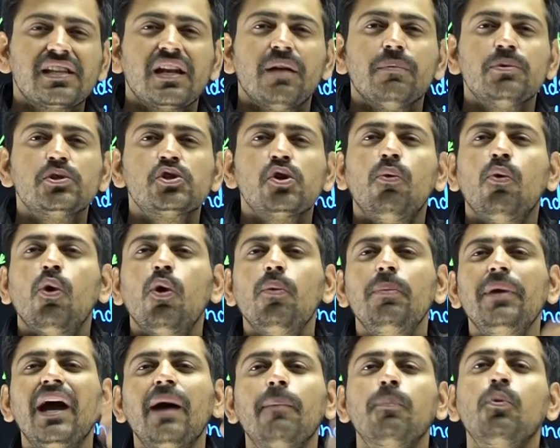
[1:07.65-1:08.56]
सिलेबस जो वो
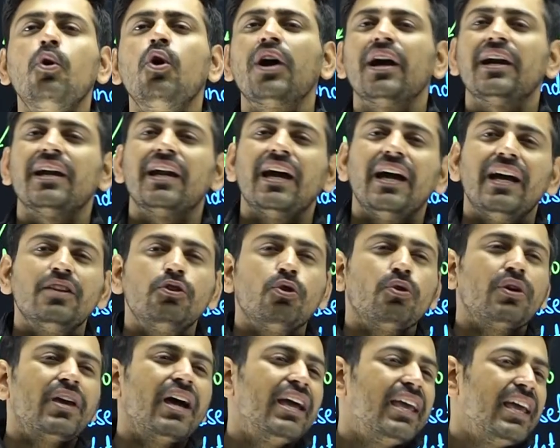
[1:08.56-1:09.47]
भी आपको करना है तो
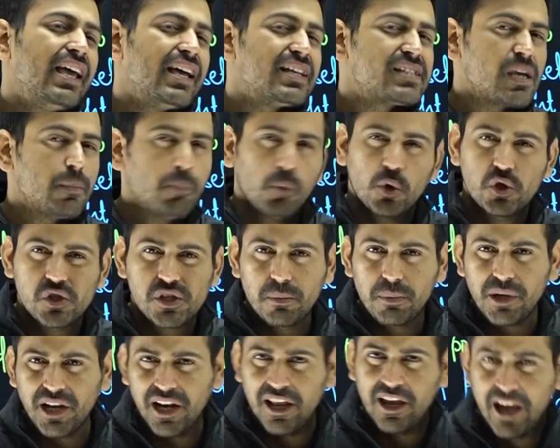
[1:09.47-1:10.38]
क्या ये ऐसा
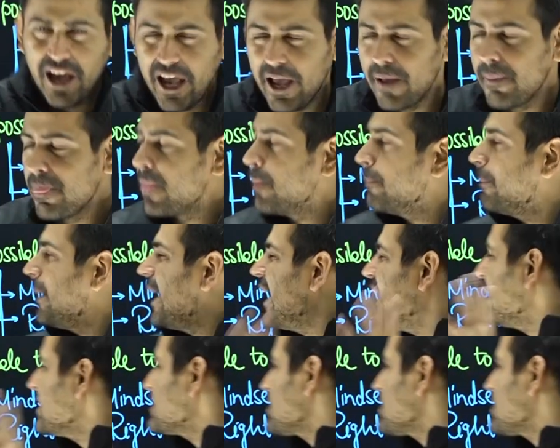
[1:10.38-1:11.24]
पॉसिबल है पहला